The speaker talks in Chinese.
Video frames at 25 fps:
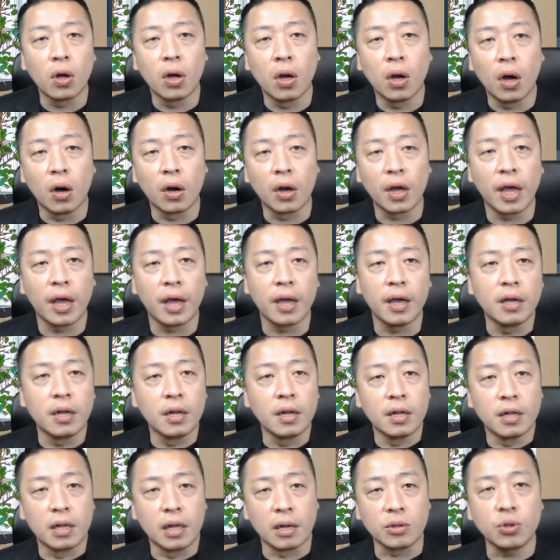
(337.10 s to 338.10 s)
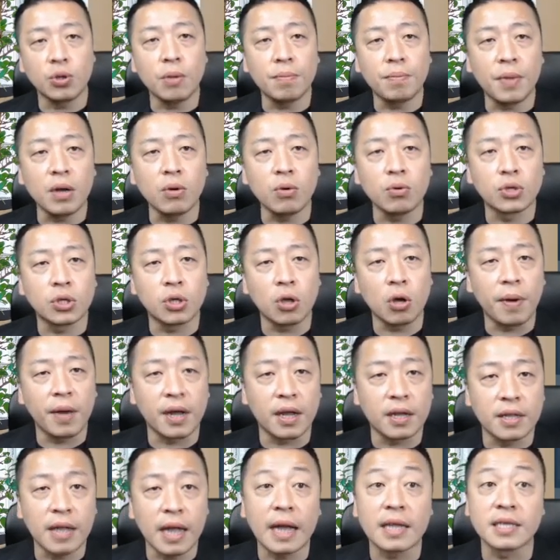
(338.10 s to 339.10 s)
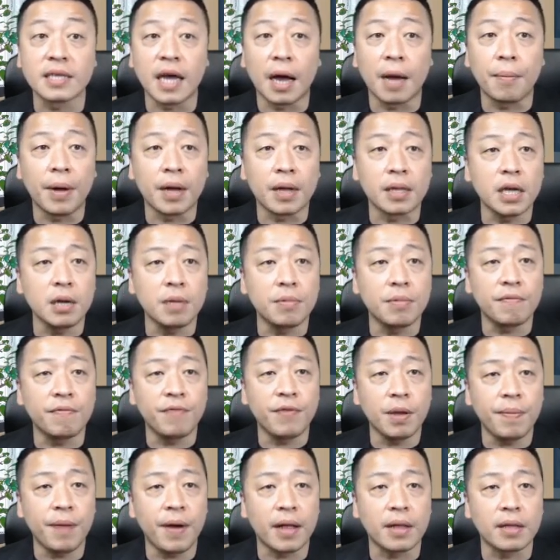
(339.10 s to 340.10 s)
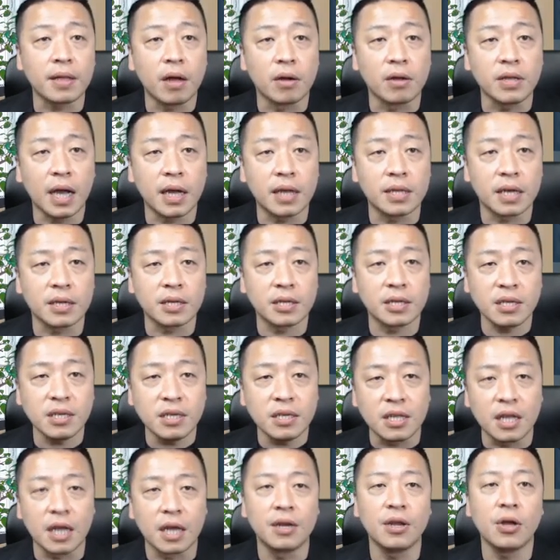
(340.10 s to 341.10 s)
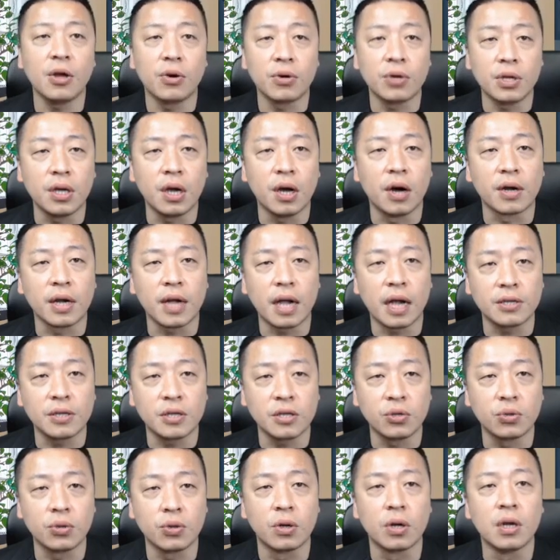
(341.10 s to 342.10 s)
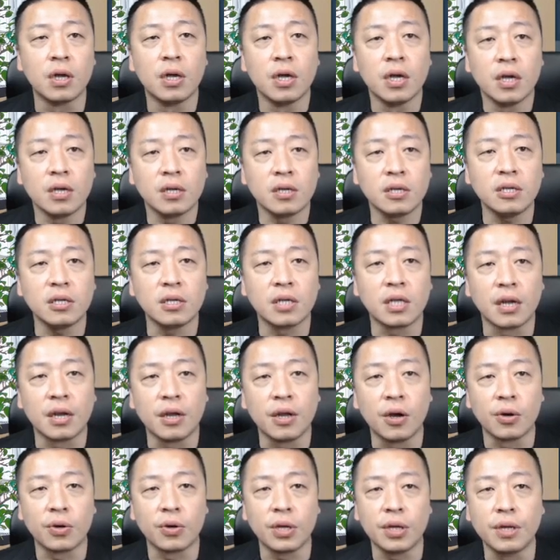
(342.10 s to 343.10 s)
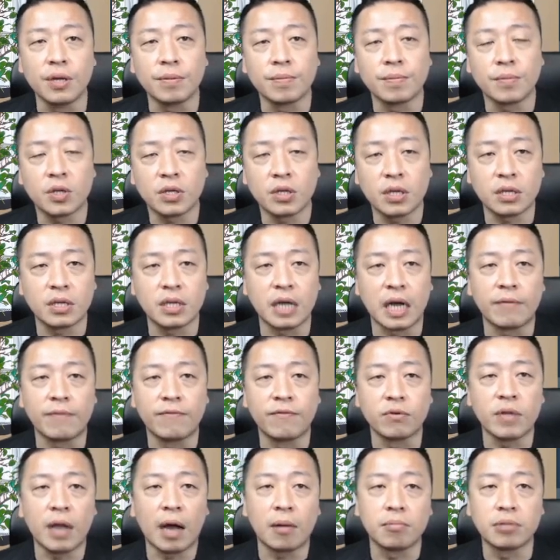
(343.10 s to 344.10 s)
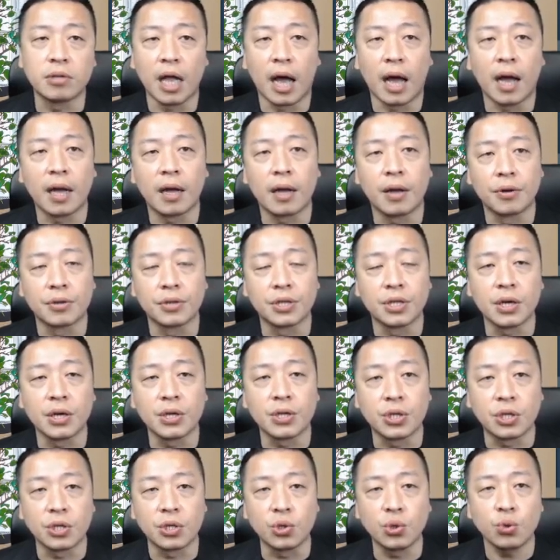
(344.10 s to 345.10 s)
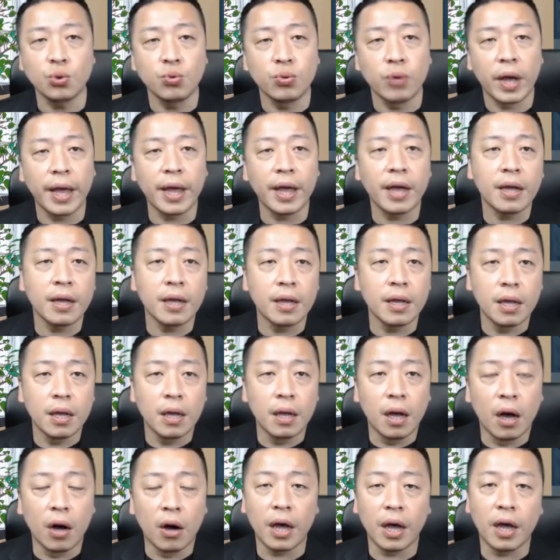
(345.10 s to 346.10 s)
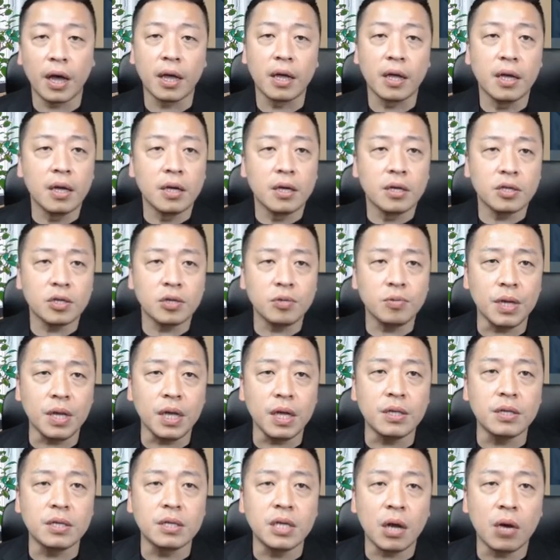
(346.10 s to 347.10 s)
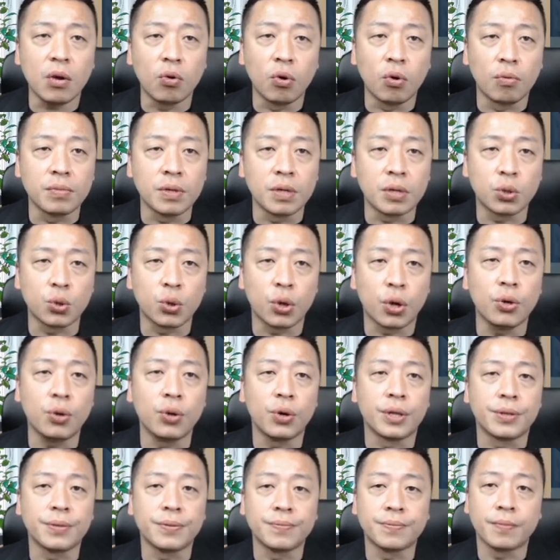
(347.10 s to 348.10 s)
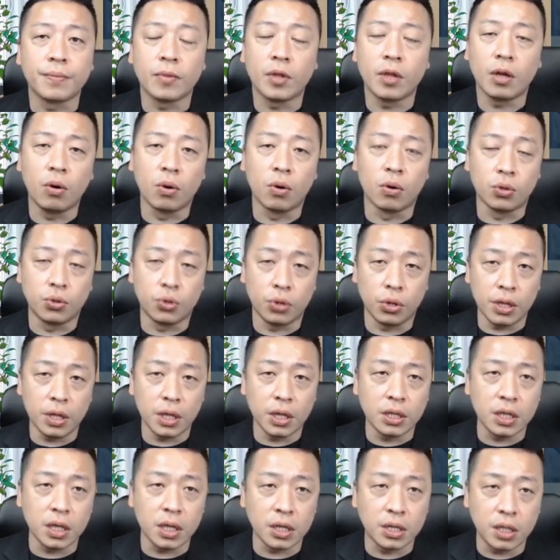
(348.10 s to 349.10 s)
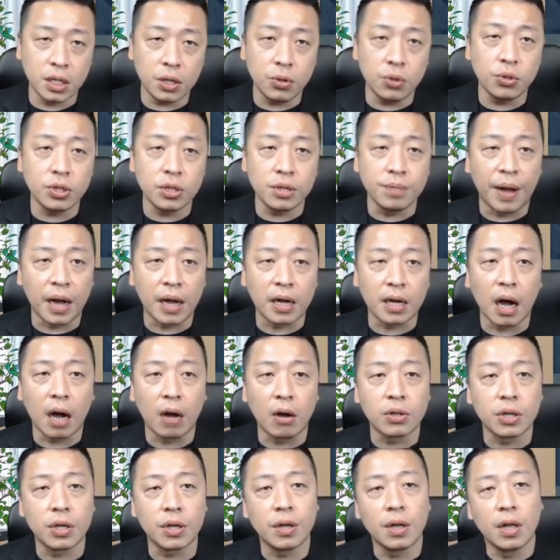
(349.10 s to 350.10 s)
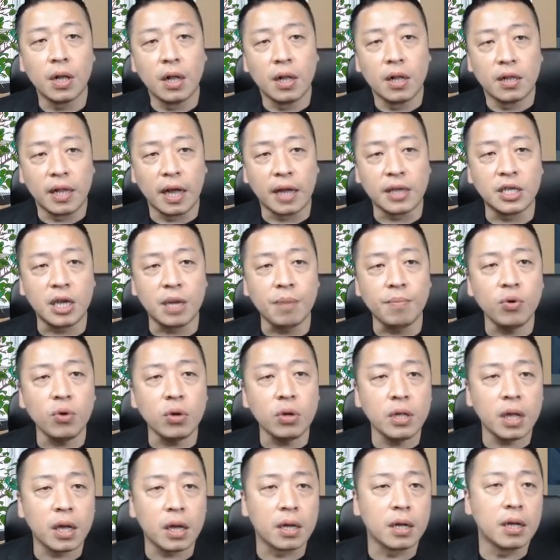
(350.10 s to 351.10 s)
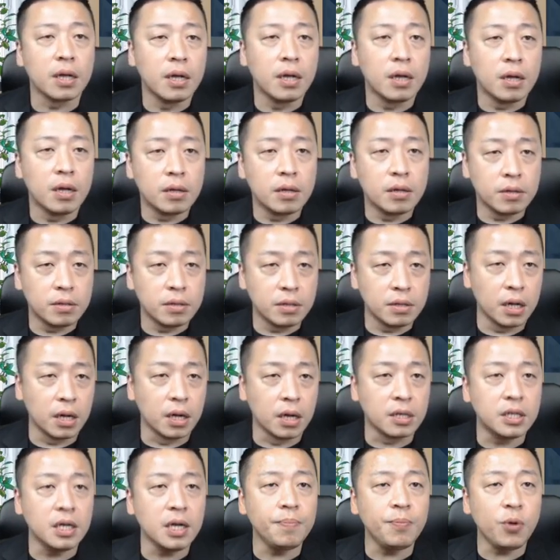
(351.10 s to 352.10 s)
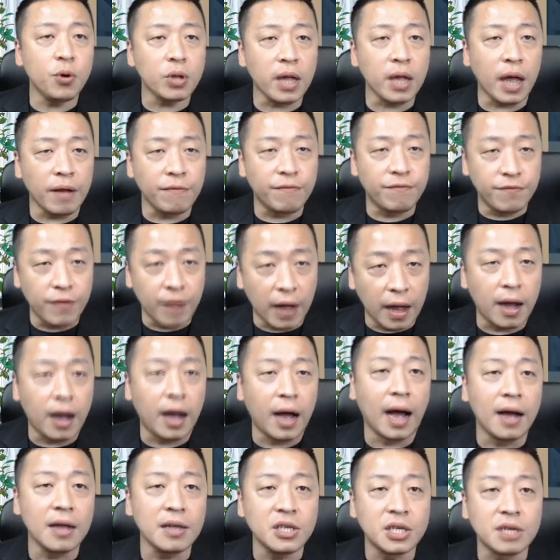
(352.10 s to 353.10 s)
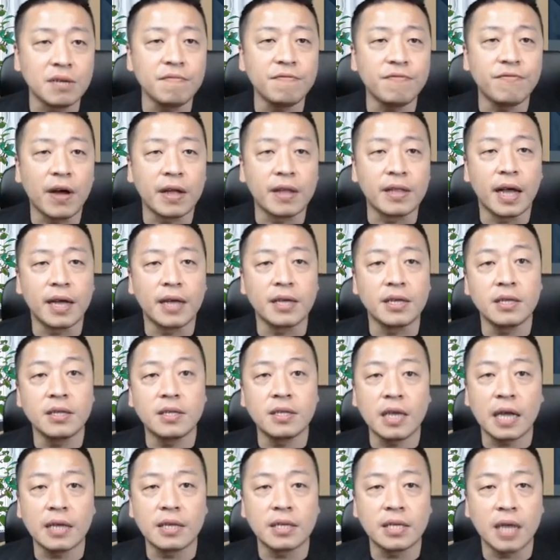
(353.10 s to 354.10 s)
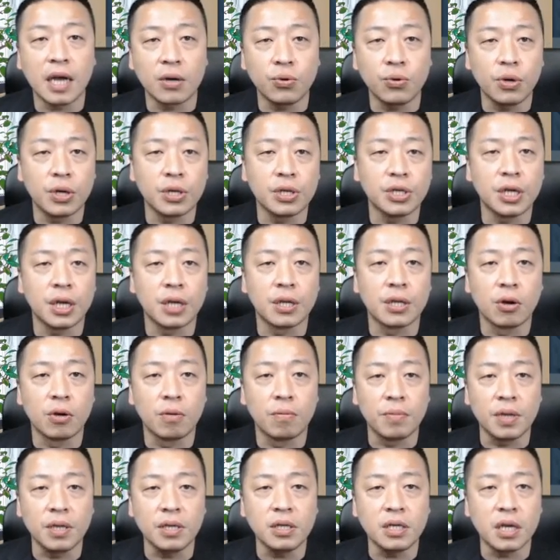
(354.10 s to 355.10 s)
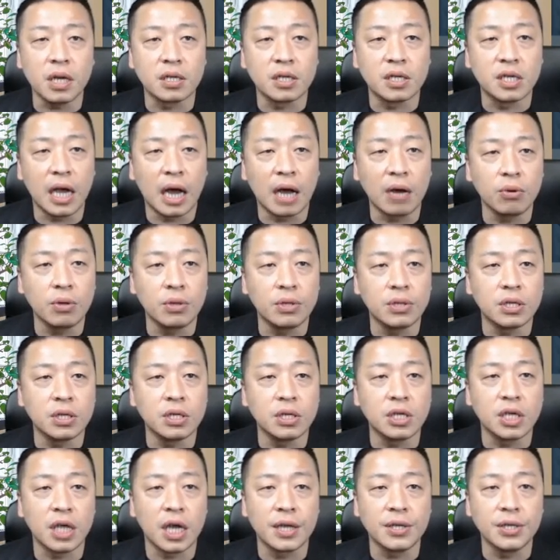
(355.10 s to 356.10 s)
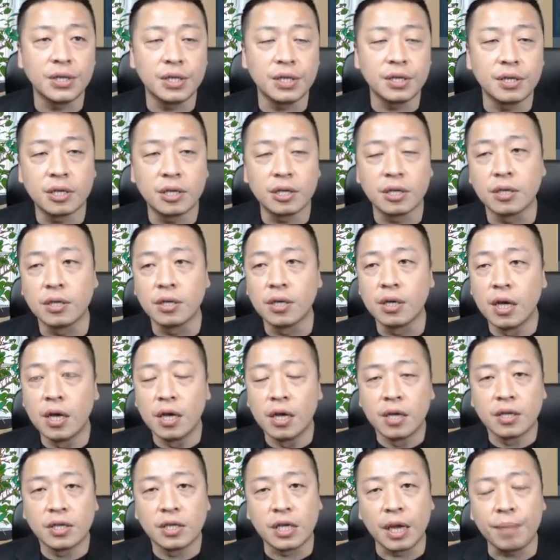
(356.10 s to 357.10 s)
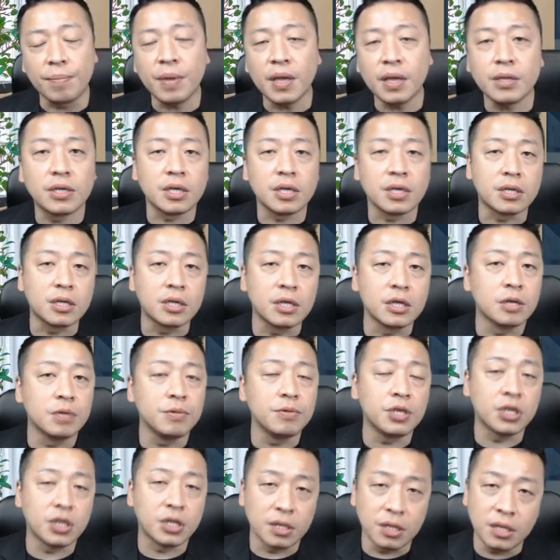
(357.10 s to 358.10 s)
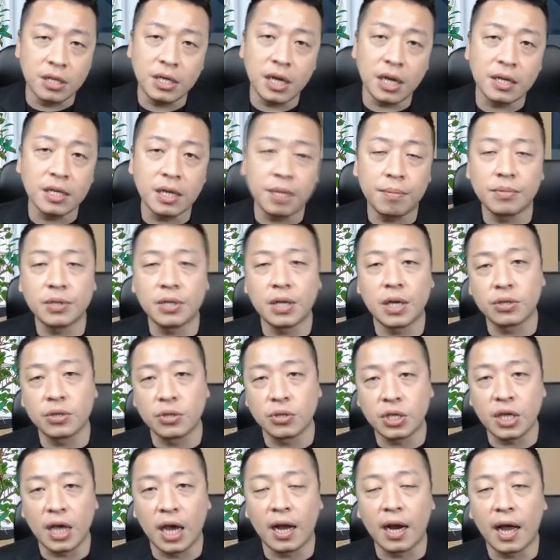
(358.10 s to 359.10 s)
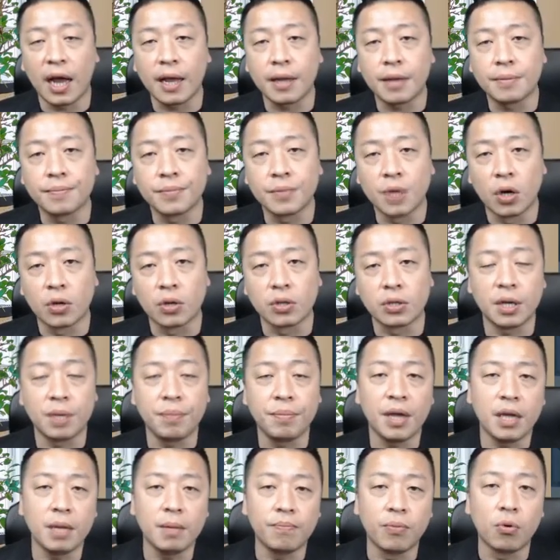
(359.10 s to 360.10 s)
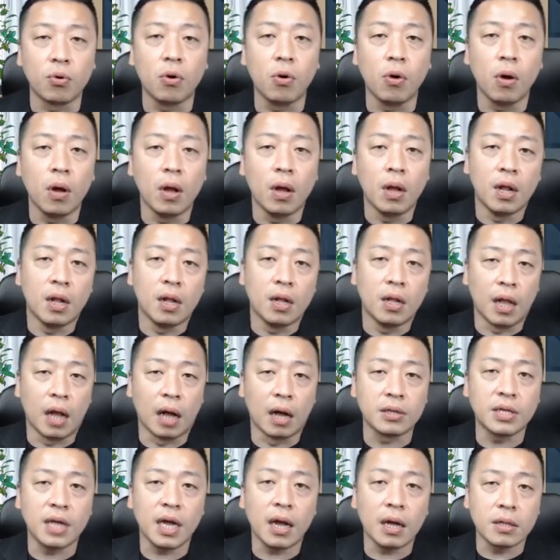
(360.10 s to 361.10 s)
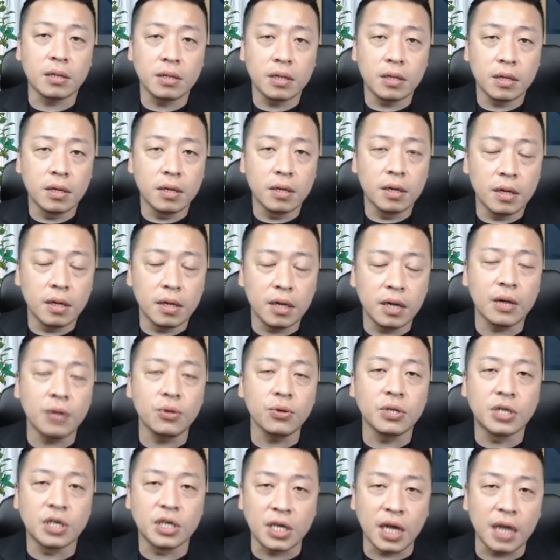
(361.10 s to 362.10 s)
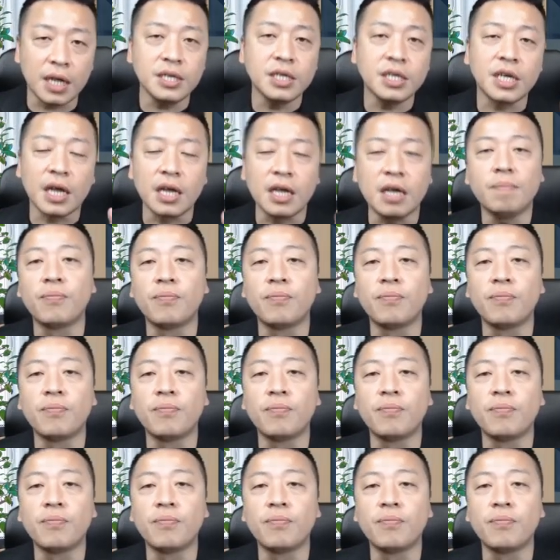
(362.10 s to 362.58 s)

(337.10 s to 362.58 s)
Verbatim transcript: OK，然后所以美股收盘也大涨嘛，特别飞半，然后大涨四点六亿哦，刚记错，四点六亿，这涨幅大不大？哦，整个指数哎，OK。是不是印证我们的推论？哦，我觉得这个几率是蛮高的。来，前波的那个这波的反行情反弹已经站上月线了，明显强于之前几次。前面几次是不是十日线站不上就下来？哦，前面一波，然后在应该说前前一